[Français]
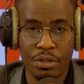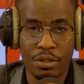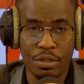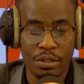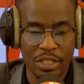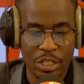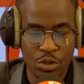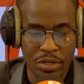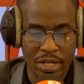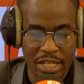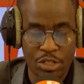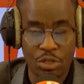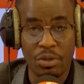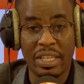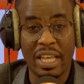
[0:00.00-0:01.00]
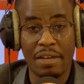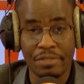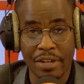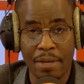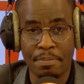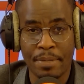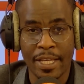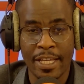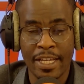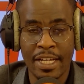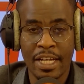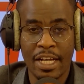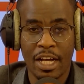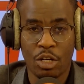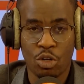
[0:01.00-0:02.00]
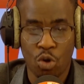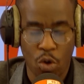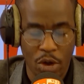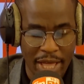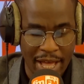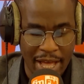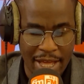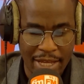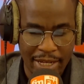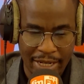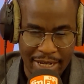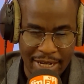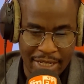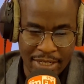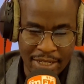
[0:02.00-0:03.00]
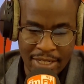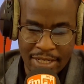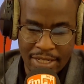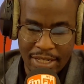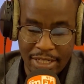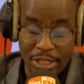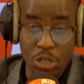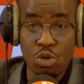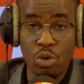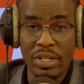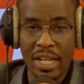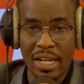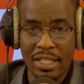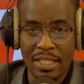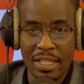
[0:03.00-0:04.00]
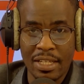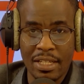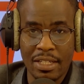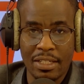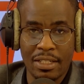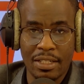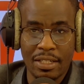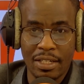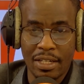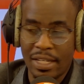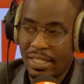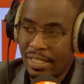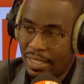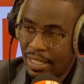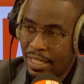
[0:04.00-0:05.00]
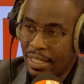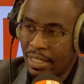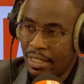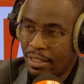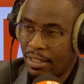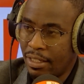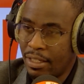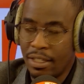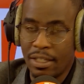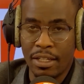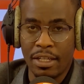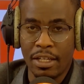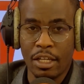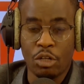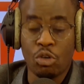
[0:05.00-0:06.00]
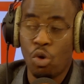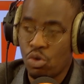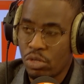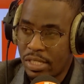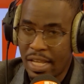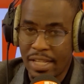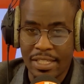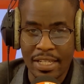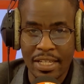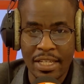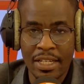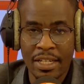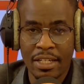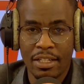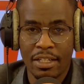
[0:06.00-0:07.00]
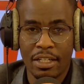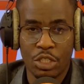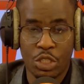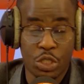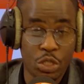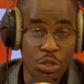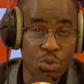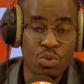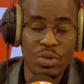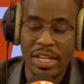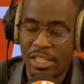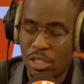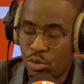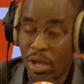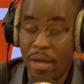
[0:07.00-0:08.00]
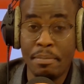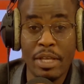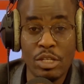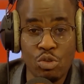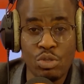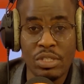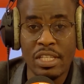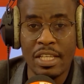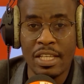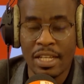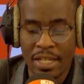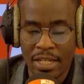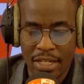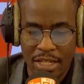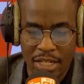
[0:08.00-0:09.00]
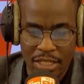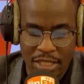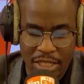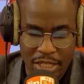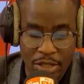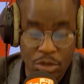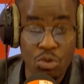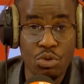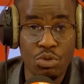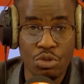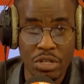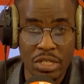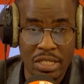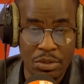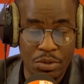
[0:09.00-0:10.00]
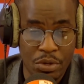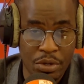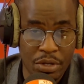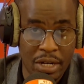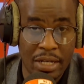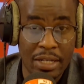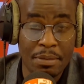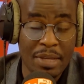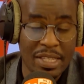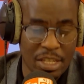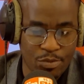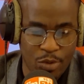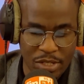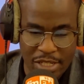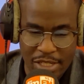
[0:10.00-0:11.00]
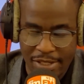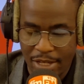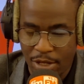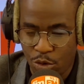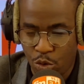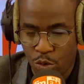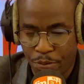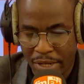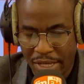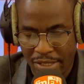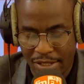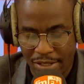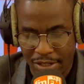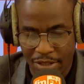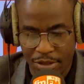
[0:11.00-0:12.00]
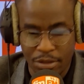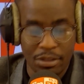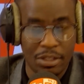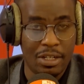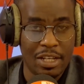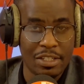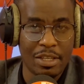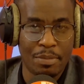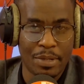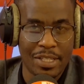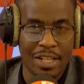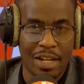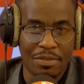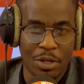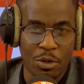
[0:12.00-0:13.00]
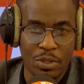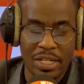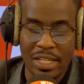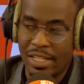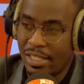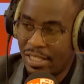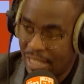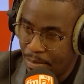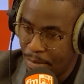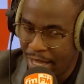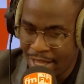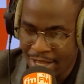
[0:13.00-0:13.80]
l'inondation qui a frappé Koya, un relan de solidarité a été constaté chez nous, les citoyens, mais aussi chez nos décideurs. Et mais cette fois-ci, c'est le président, l'ancien président Fakonde qui s'y met.